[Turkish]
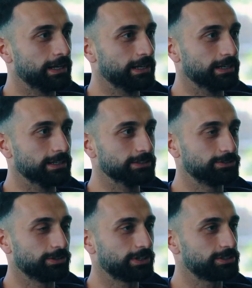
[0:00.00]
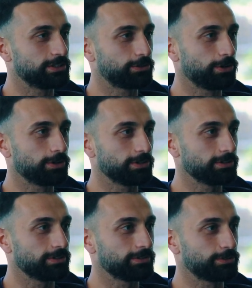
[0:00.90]
Ee, sonra işte köy
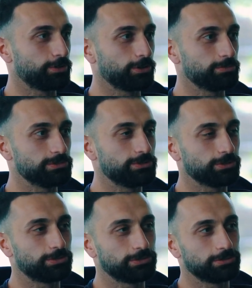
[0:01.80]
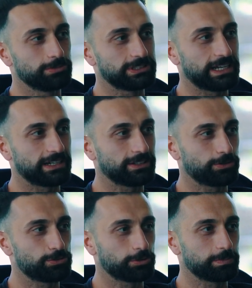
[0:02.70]
köyümüzde oturduğumuz yerde
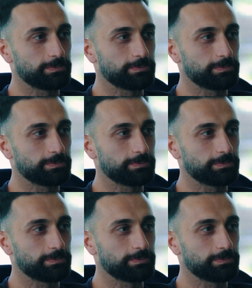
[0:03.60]
küçük